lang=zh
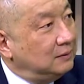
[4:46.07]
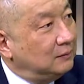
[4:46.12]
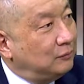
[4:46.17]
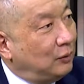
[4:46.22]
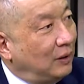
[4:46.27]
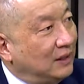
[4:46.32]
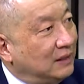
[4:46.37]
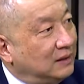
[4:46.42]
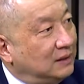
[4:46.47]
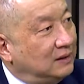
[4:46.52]

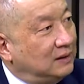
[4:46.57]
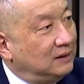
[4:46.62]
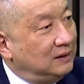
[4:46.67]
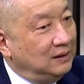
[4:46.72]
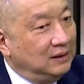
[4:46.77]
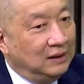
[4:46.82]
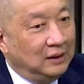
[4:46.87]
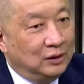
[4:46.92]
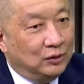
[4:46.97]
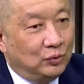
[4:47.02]
短
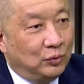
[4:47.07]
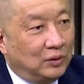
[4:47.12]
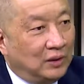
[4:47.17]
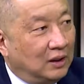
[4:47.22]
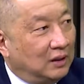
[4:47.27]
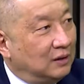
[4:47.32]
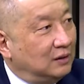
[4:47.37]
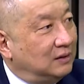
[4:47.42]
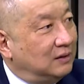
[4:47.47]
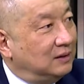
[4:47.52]
期做
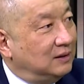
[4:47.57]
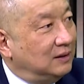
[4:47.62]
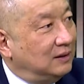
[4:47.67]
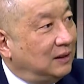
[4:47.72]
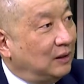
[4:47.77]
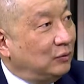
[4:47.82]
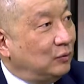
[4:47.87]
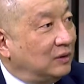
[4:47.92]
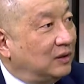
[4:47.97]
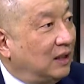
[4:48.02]
到的事情
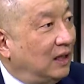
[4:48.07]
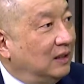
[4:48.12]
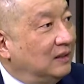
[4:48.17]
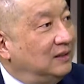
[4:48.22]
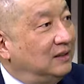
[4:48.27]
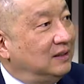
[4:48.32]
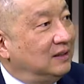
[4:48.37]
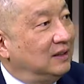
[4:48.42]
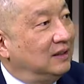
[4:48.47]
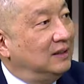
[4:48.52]
当做长
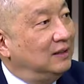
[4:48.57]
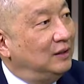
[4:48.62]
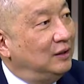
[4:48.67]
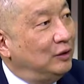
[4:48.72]
期了。